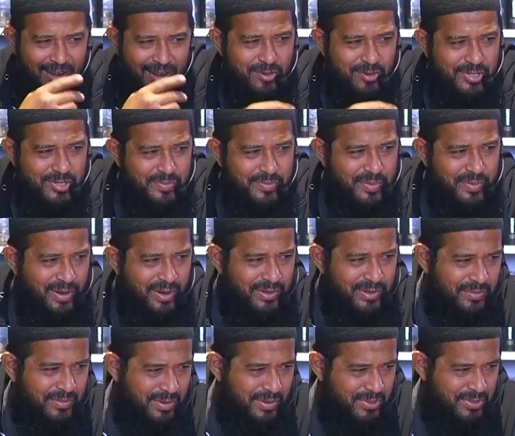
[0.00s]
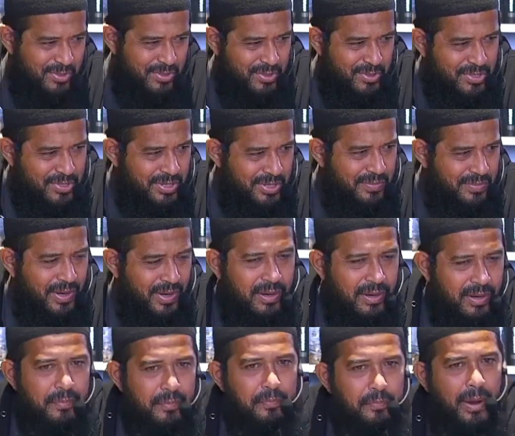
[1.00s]
Aku sih pak udah masuk jus lima.
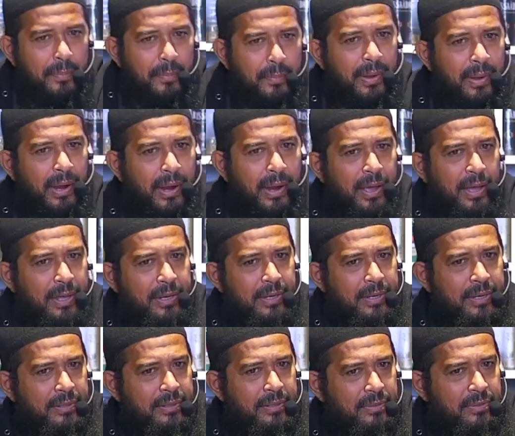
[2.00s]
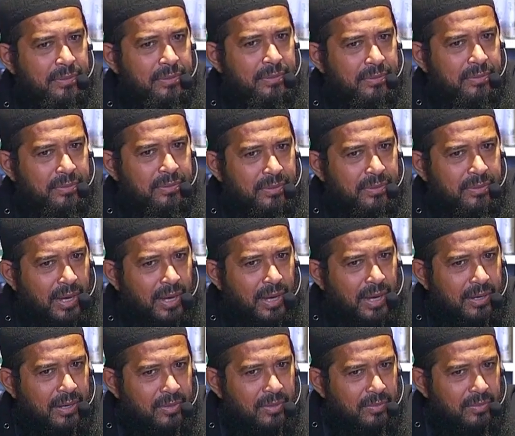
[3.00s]
Papa gahar. Waduh
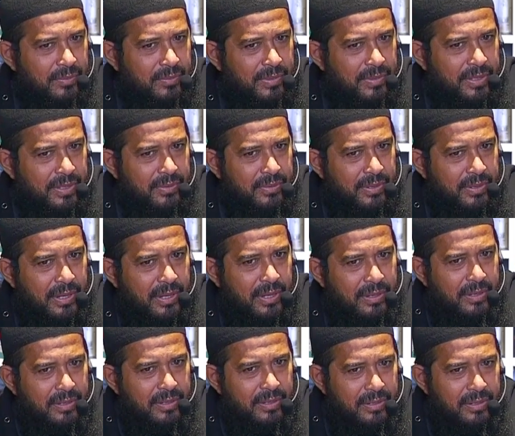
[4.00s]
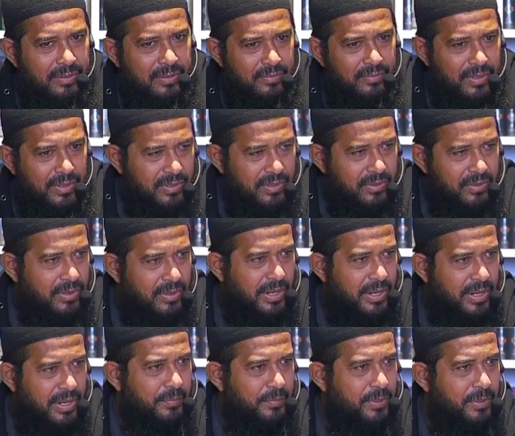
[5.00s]
kalau gue mah bini gue dah. Bini gue
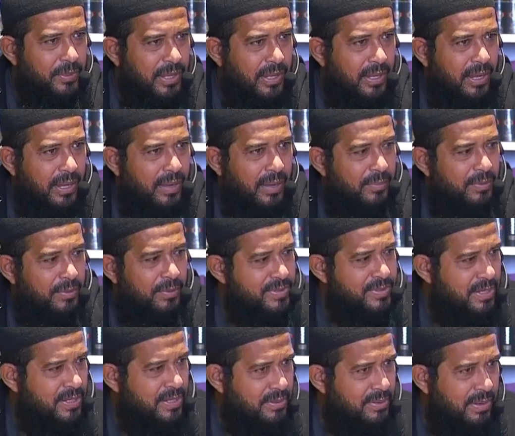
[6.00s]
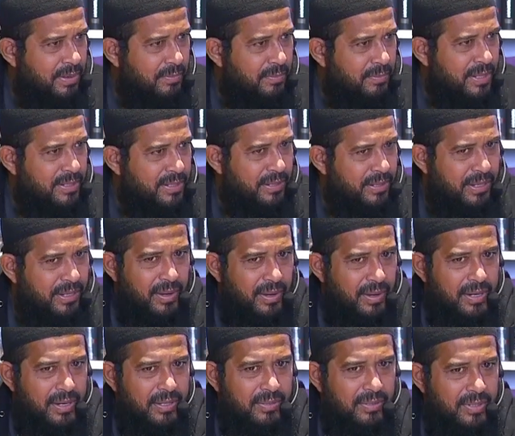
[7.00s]
ngepot amat ah, bisa lima. Baca
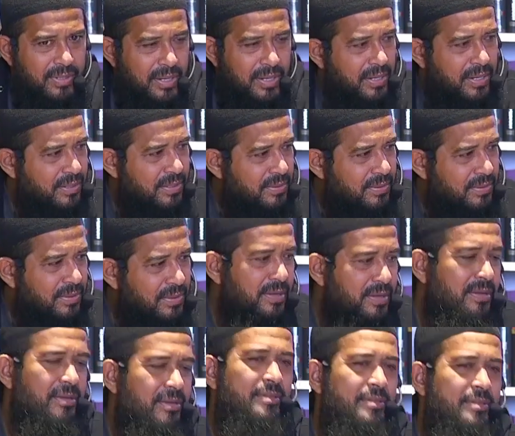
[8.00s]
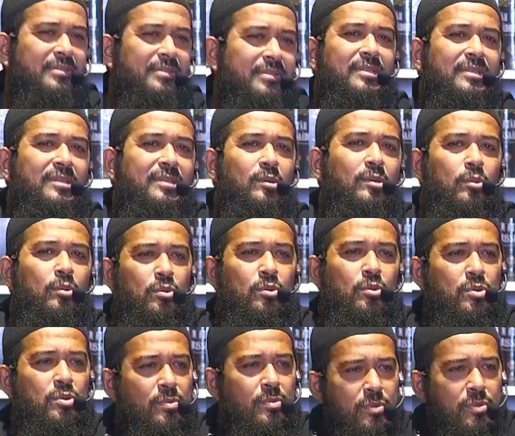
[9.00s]
gimana tuh caranya tuh? Nah,
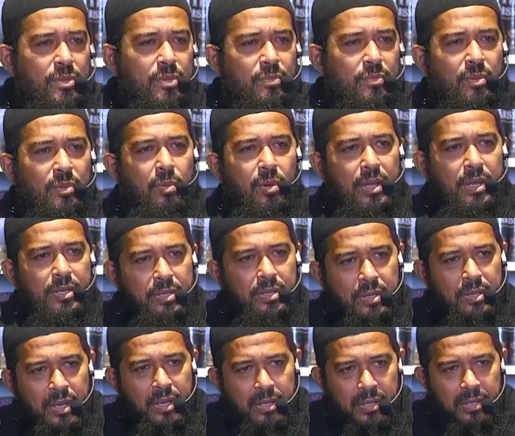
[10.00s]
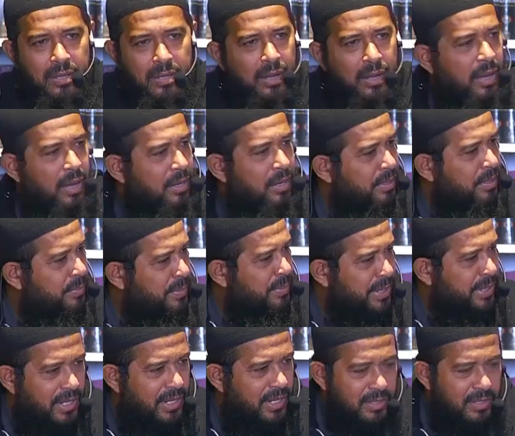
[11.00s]
diam-diam dia baca lagi. Nggak dia
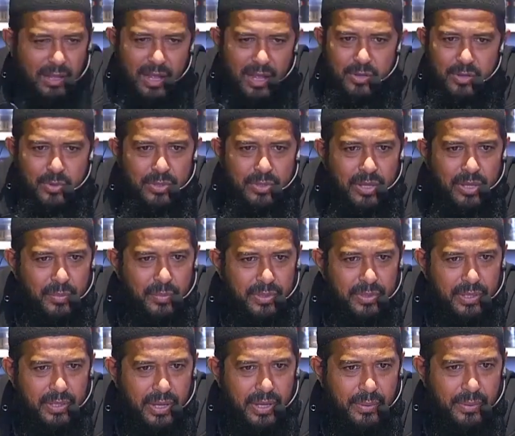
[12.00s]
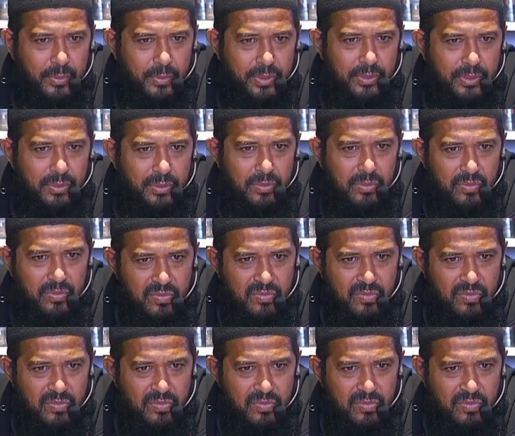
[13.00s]
pikirin deh. yang penting ngepot dulu.